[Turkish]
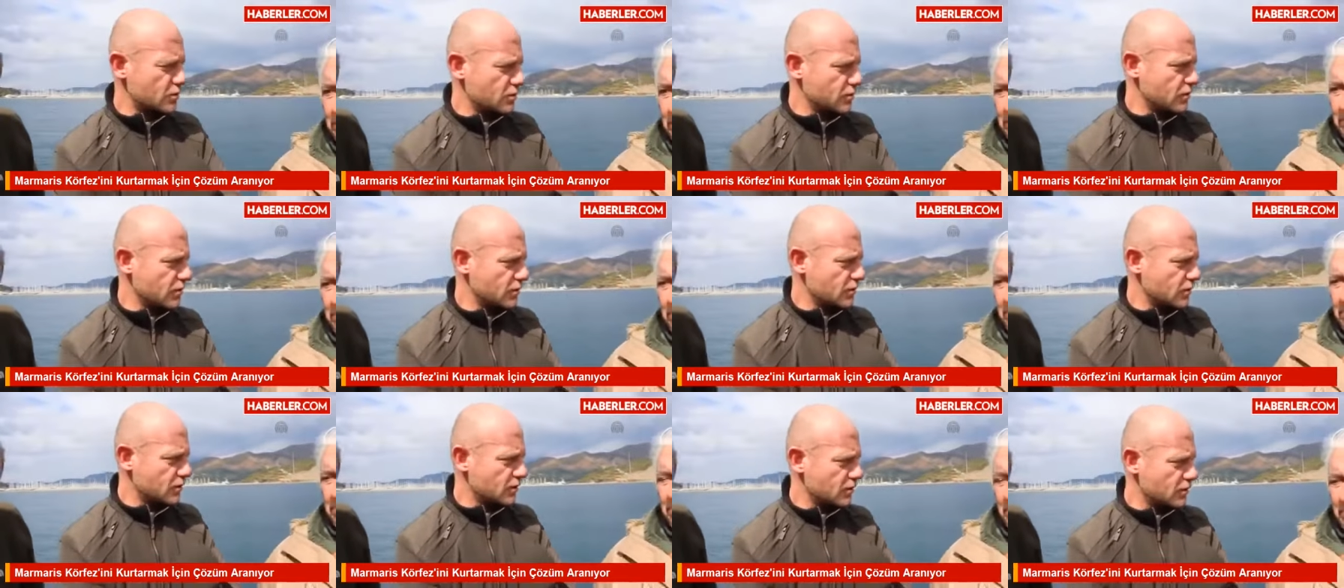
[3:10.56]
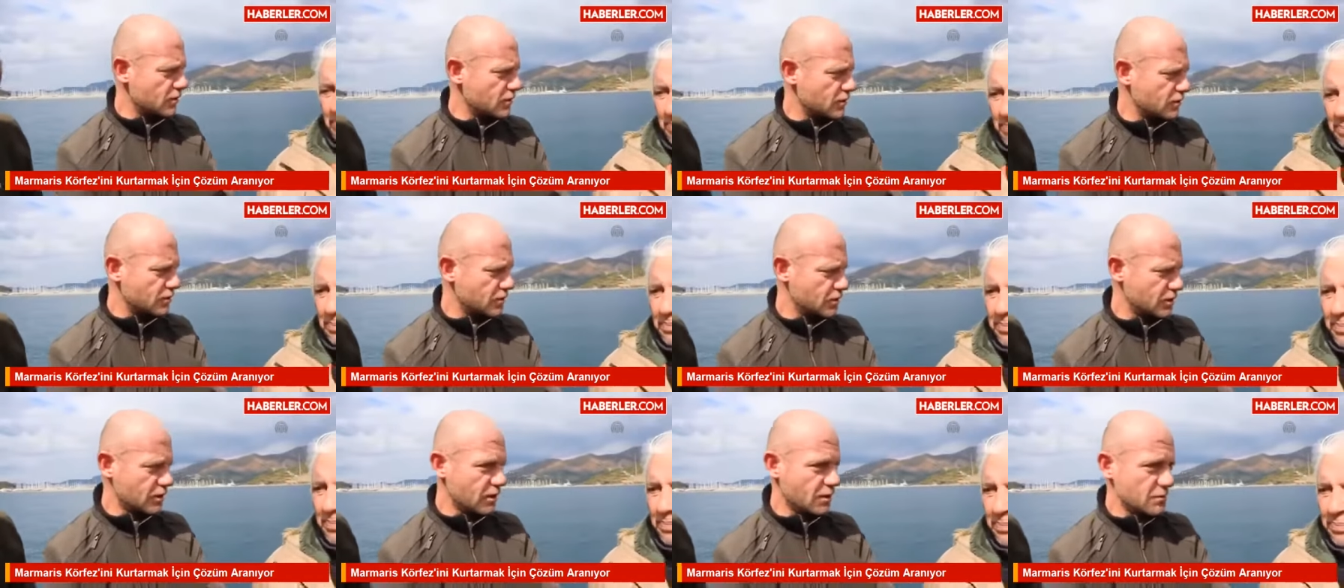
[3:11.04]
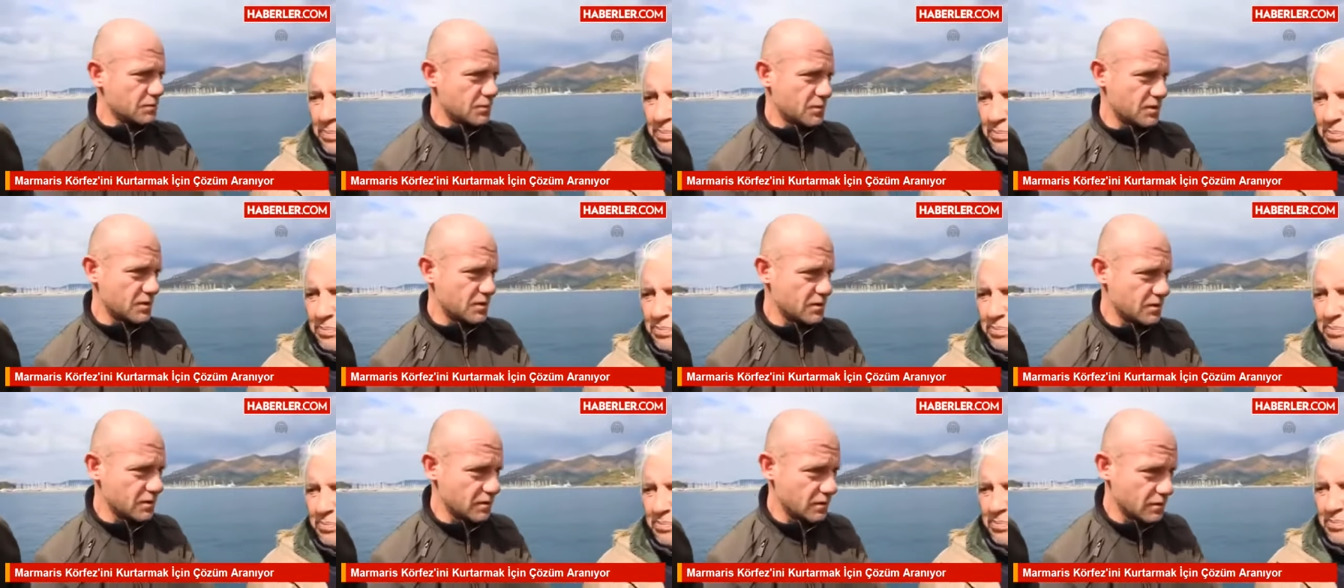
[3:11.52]
gibi çıkan
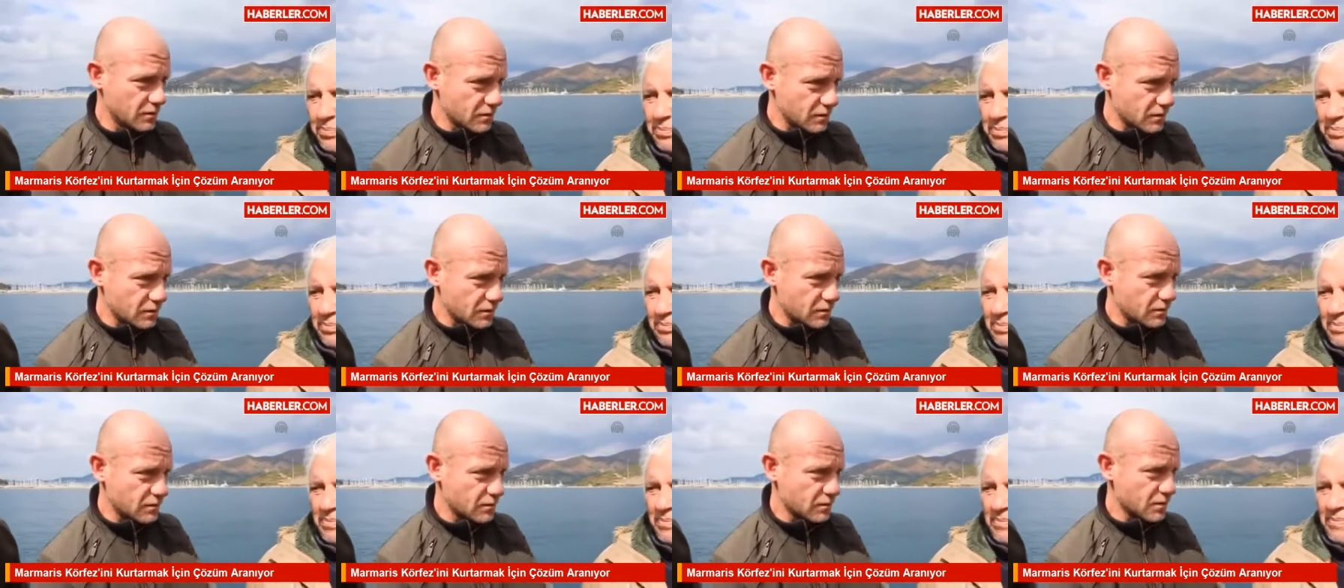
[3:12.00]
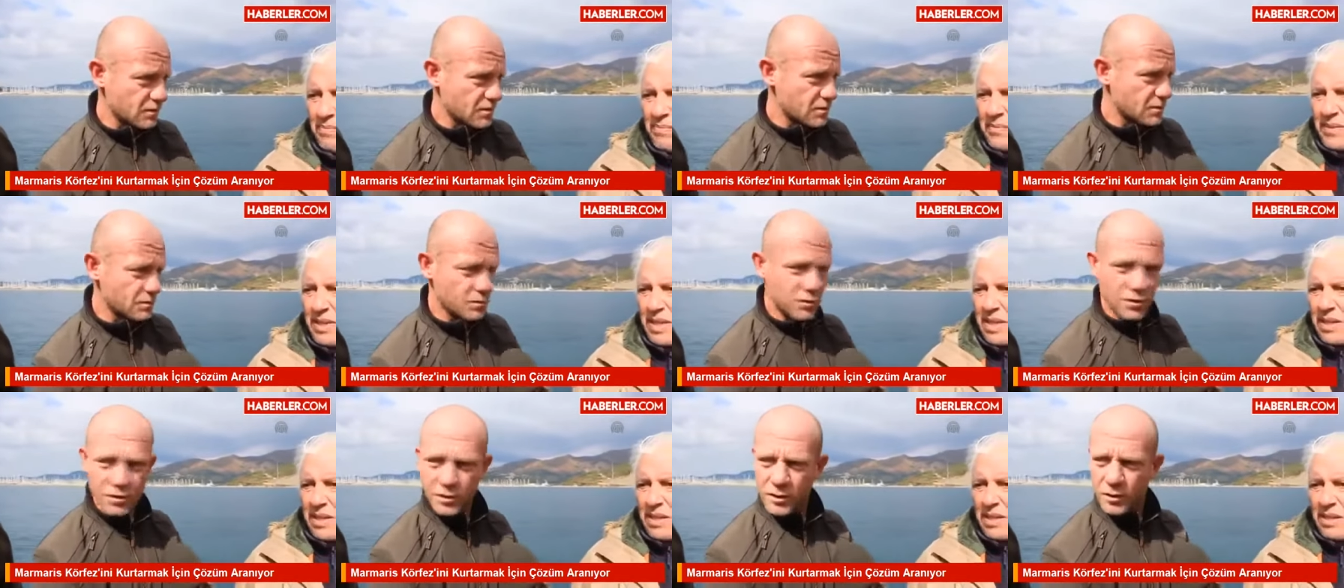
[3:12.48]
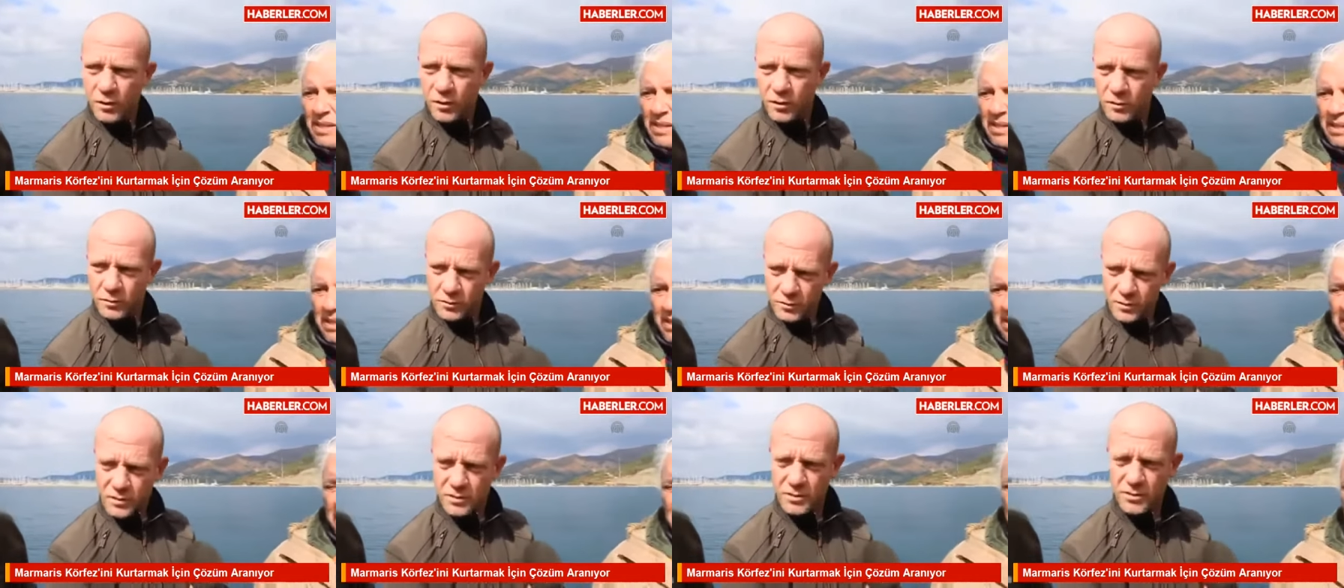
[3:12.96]
pisliğin Buraya nasıl bir şey
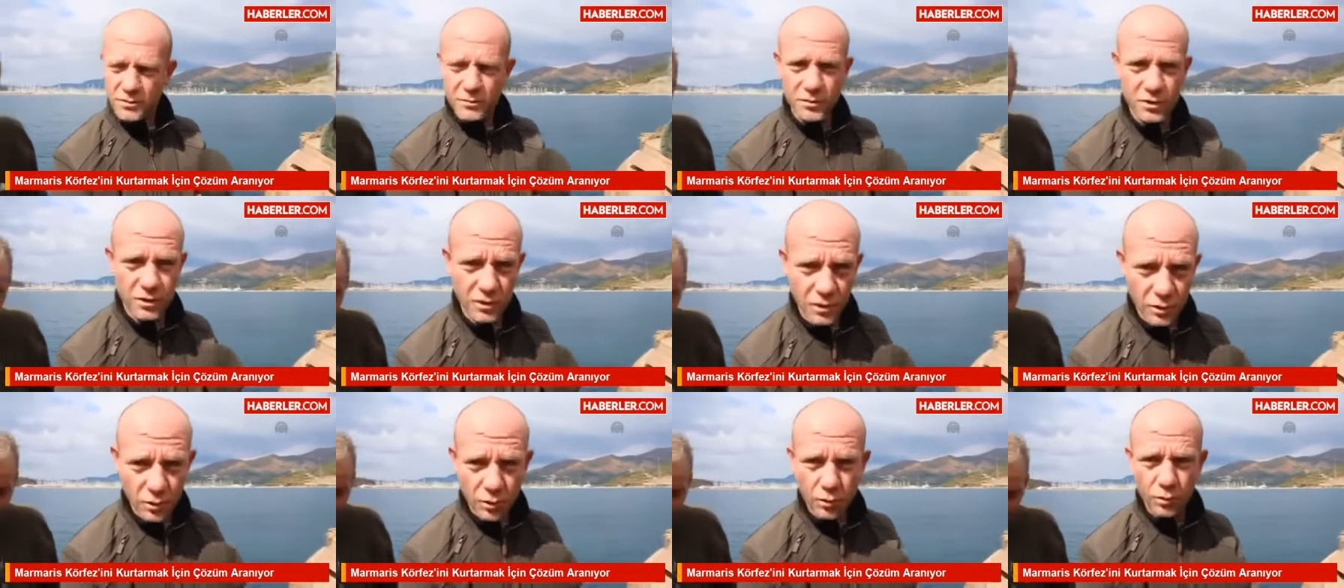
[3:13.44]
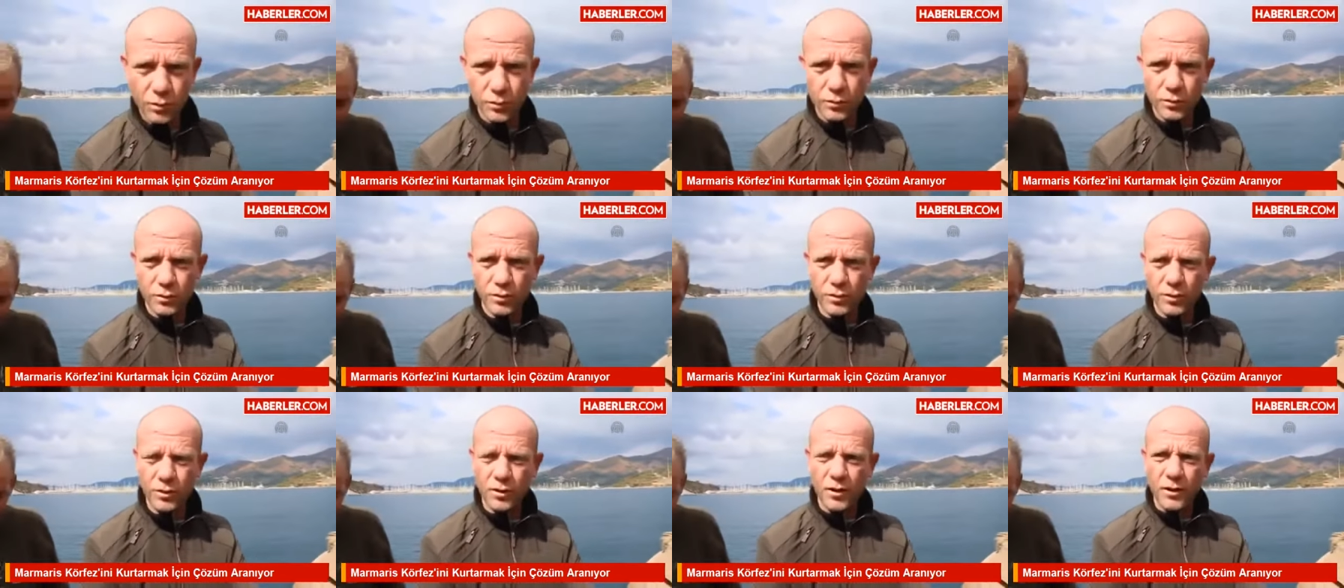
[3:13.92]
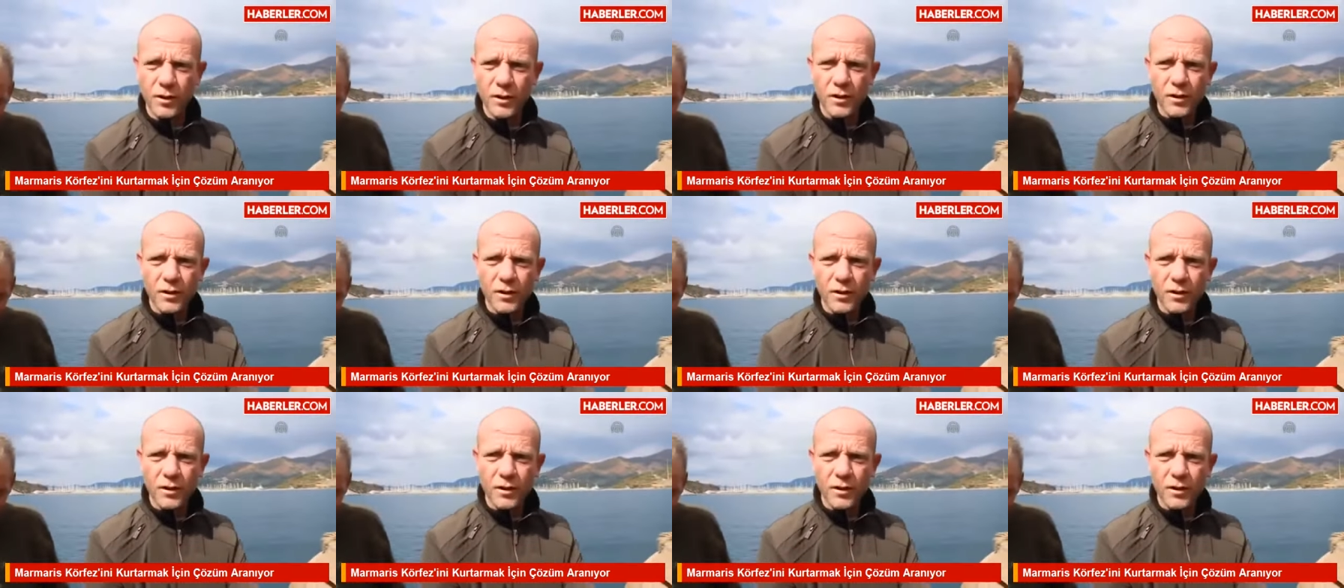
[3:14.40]
nasıl bir şey olduğu.